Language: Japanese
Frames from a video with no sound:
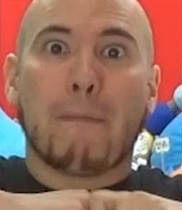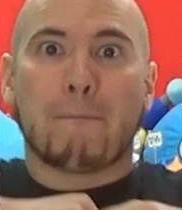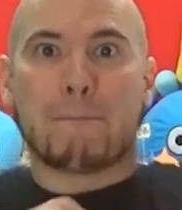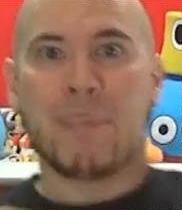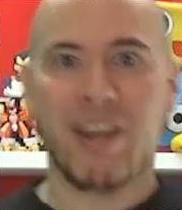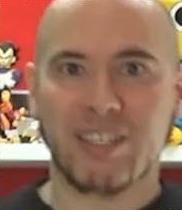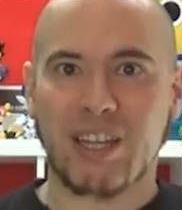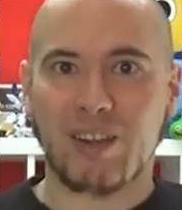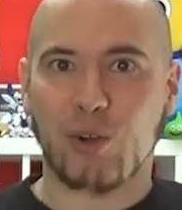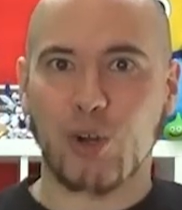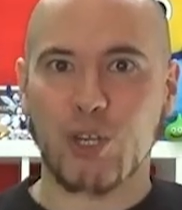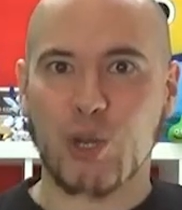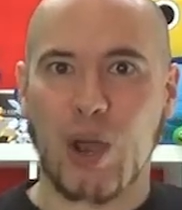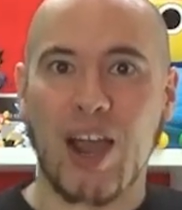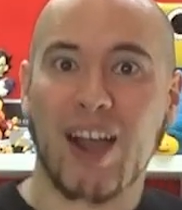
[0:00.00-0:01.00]
皆さんこんに
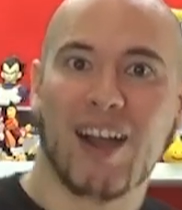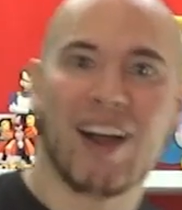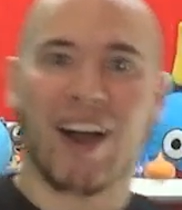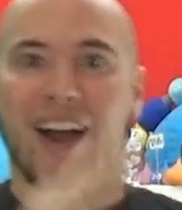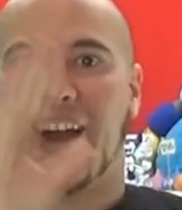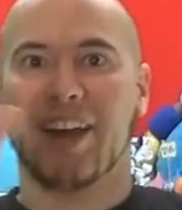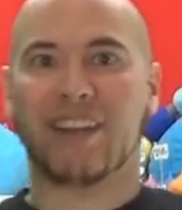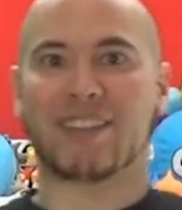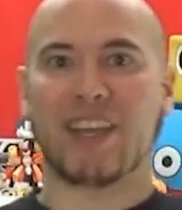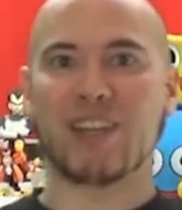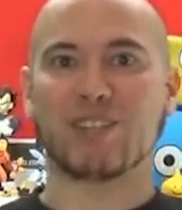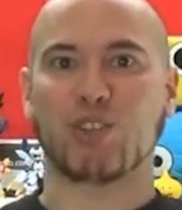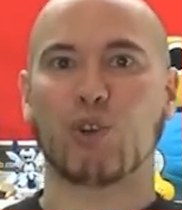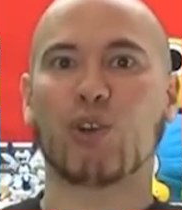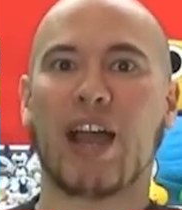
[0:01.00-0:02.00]
ちははい
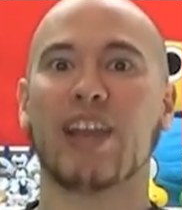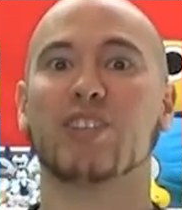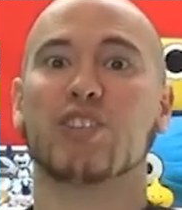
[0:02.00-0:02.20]
テンション外人